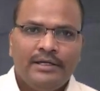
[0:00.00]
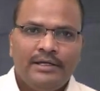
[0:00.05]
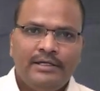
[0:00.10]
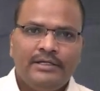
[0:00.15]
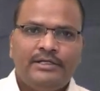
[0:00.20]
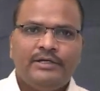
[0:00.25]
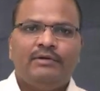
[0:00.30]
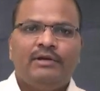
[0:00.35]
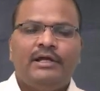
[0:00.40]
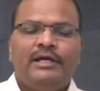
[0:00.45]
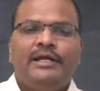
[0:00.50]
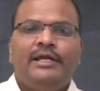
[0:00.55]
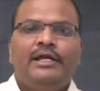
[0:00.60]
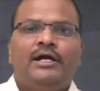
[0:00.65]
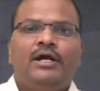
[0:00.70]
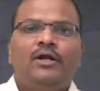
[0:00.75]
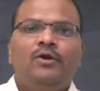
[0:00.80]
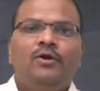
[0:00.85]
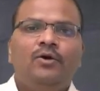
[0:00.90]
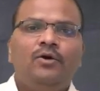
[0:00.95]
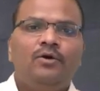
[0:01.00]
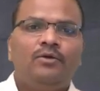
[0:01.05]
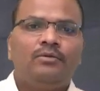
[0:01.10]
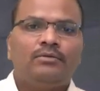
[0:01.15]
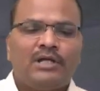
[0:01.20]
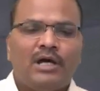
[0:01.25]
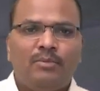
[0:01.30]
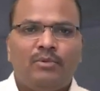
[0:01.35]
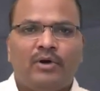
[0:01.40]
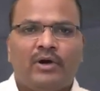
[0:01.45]
ఇటీవల ఎన్నికల్లో
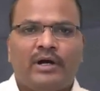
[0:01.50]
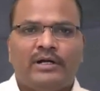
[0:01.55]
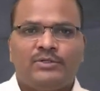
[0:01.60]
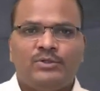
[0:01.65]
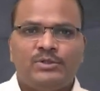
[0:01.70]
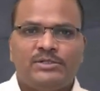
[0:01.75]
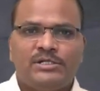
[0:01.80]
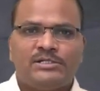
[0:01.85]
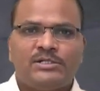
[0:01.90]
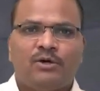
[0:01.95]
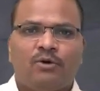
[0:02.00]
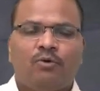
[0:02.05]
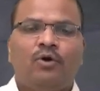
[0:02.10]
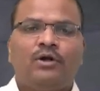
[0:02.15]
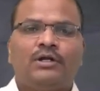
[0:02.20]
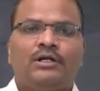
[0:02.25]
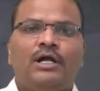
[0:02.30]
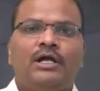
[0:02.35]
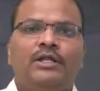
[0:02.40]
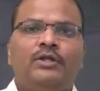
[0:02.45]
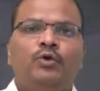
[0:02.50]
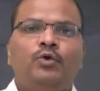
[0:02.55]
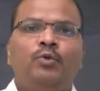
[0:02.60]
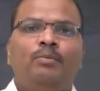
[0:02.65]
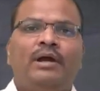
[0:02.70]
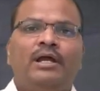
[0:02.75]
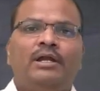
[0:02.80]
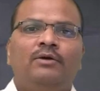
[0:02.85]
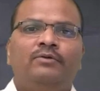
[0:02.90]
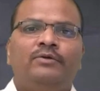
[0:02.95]
తాము ఖర్చు చేసిన కోట్లాది
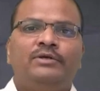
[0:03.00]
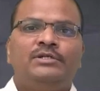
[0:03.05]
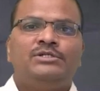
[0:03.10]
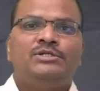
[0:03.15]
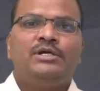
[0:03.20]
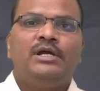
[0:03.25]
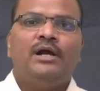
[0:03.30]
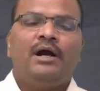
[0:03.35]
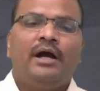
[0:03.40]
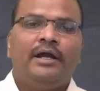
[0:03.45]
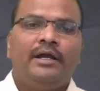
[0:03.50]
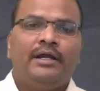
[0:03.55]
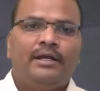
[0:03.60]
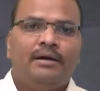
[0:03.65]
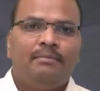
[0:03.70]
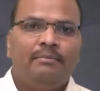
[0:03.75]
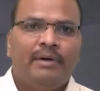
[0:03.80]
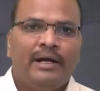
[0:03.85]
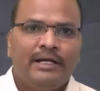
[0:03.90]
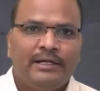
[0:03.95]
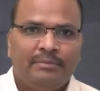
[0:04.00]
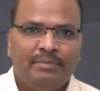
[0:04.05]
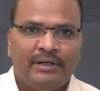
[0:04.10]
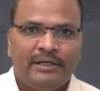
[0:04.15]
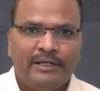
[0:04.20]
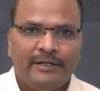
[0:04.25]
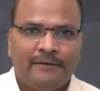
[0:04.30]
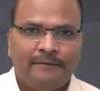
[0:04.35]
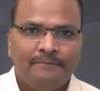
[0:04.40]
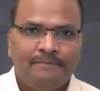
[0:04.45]
రూపాయల గురించి ఆయన
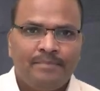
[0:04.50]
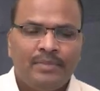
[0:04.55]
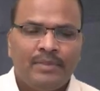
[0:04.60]
బయటపెట్టారు